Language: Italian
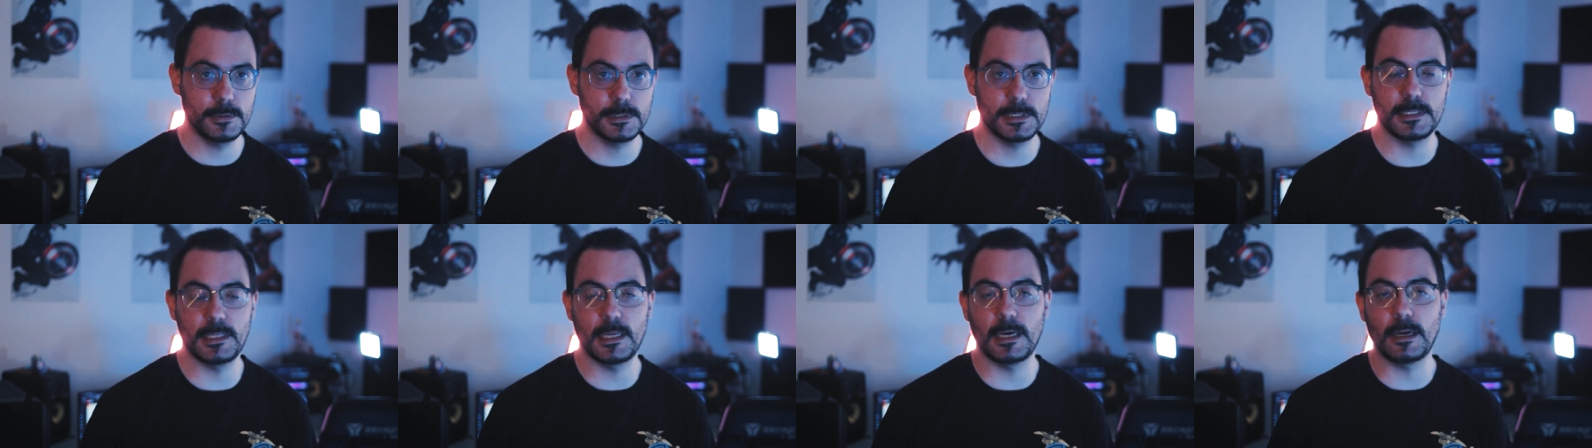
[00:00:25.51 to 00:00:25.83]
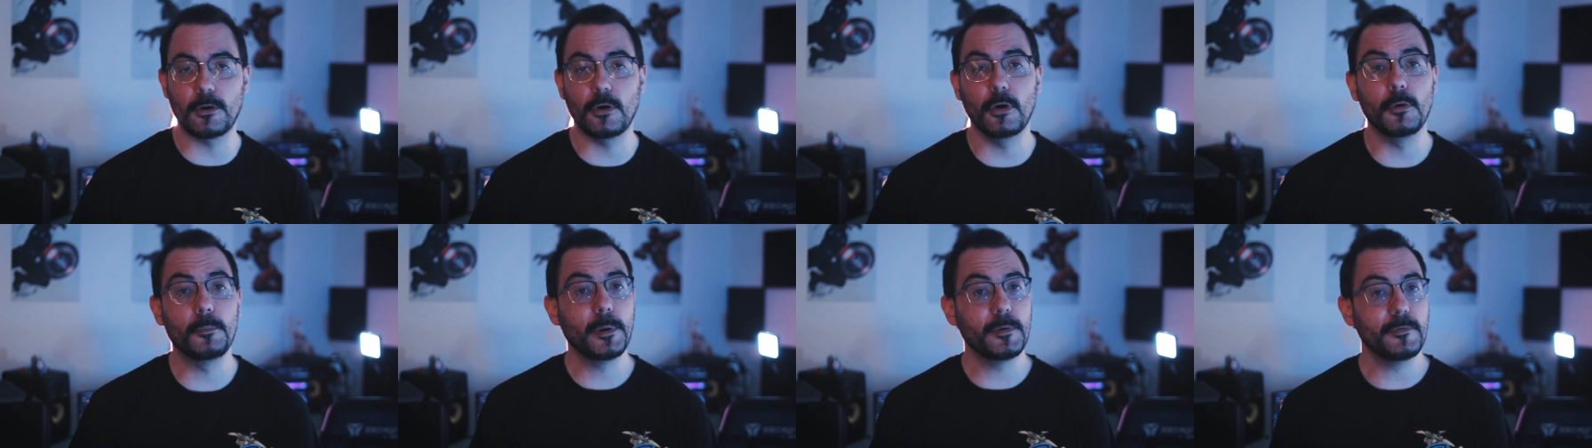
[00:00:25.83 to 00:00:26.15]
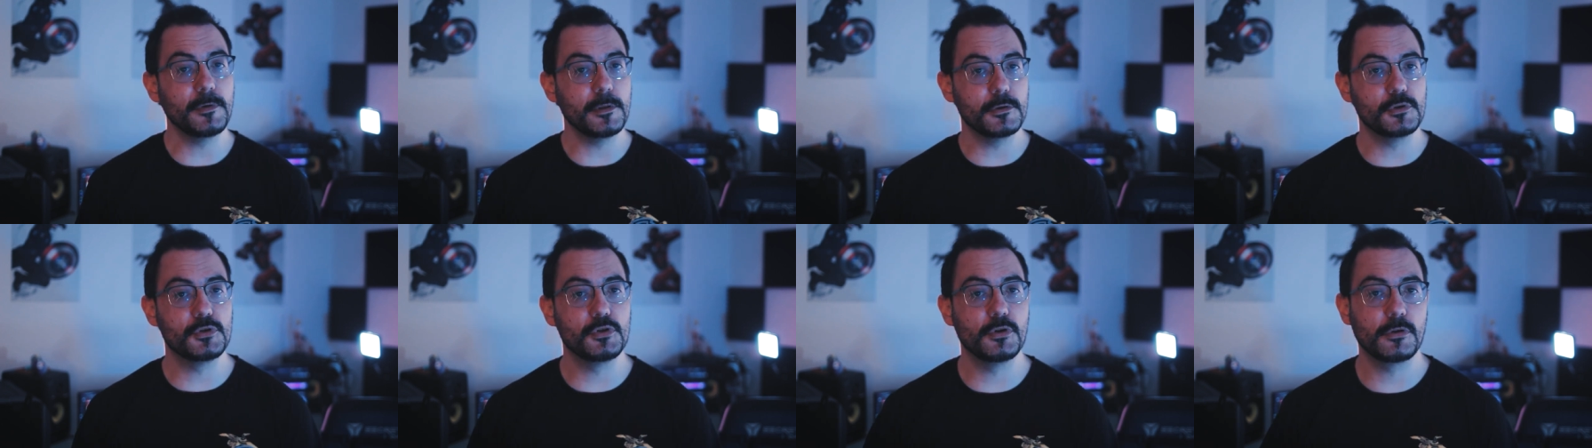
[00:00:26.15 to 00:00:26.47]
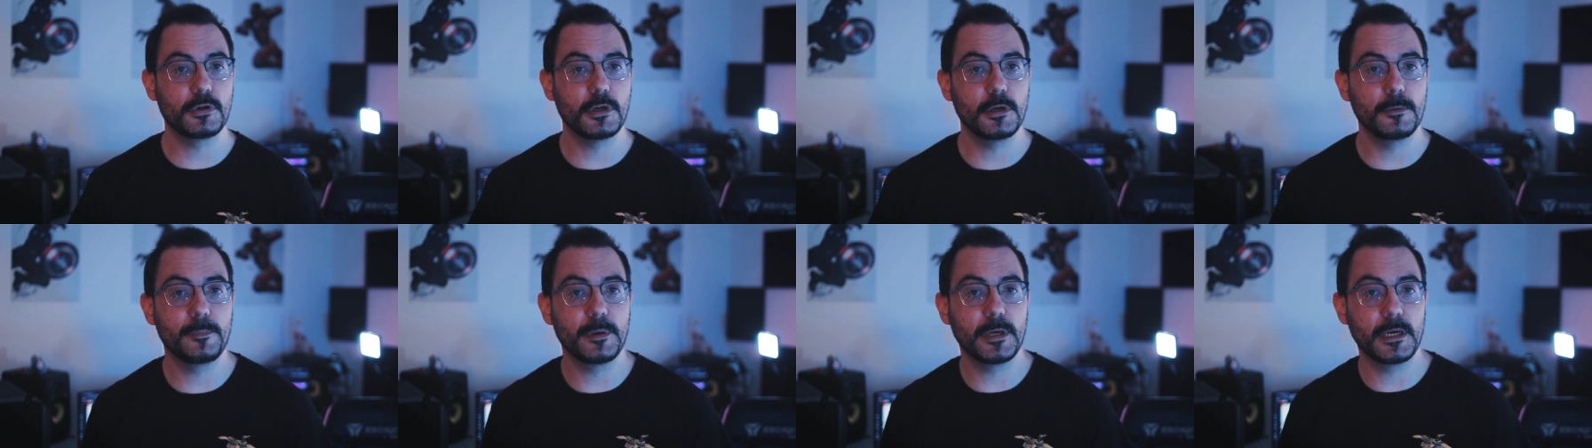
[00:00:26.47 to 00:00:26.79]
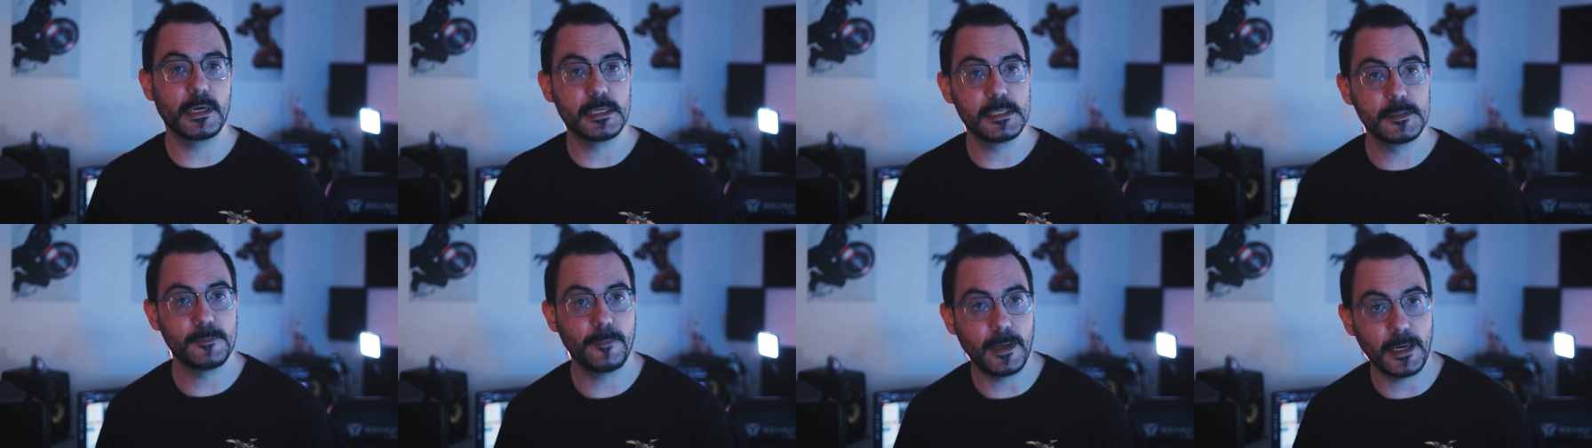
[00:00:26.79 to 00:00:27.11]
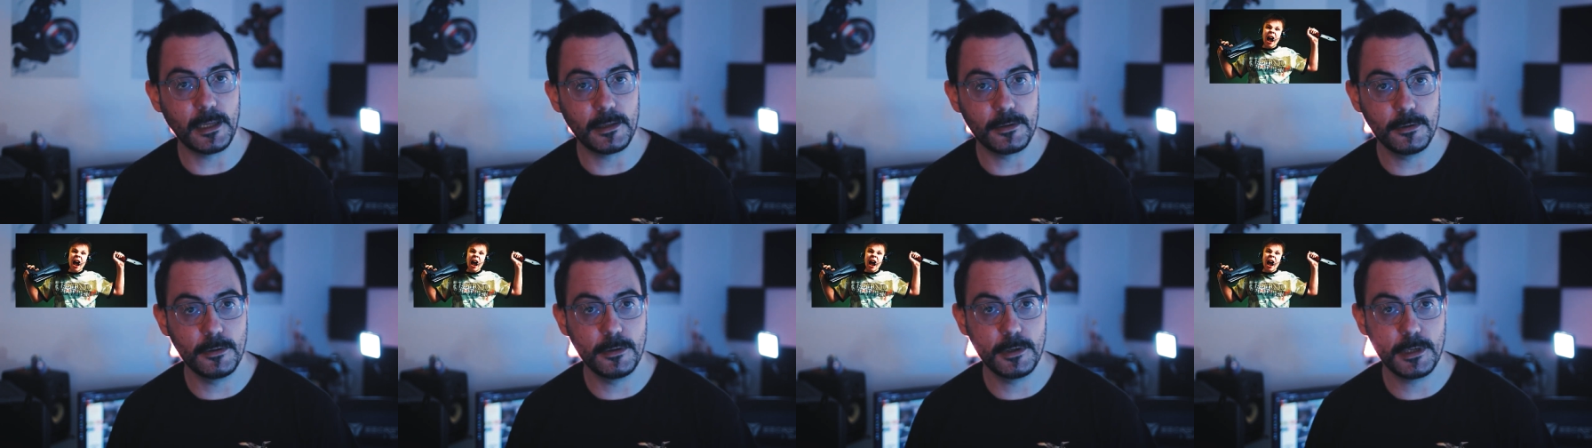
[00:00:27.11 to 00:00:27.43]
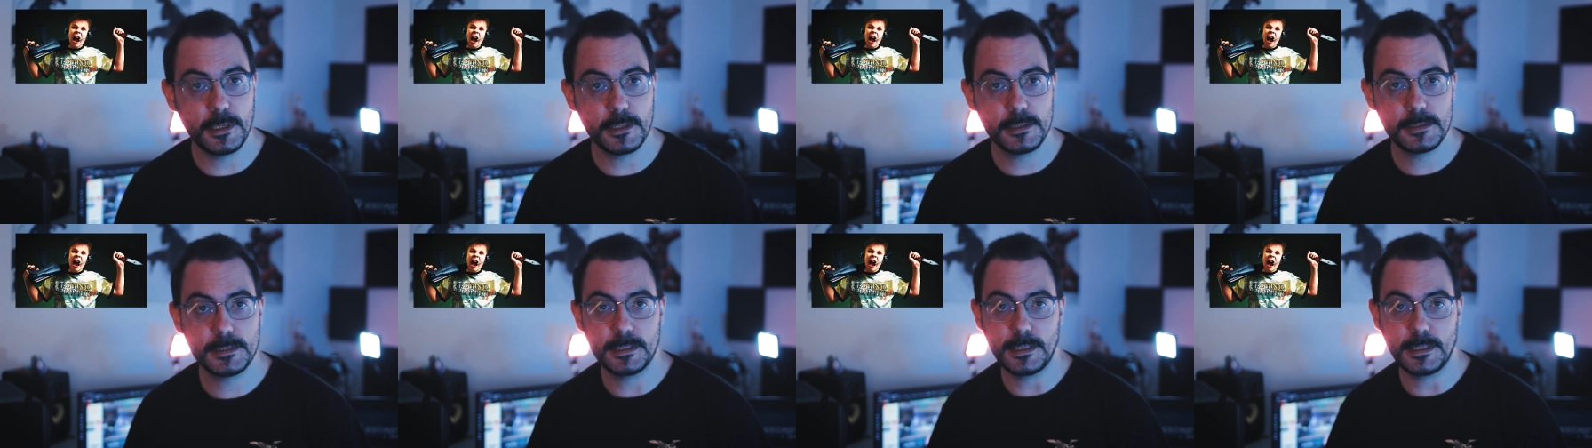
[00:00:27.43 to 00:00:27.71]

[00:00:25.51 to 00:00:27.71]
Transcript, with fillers: Si dà la colpa ai videogiochi per le sparatorie,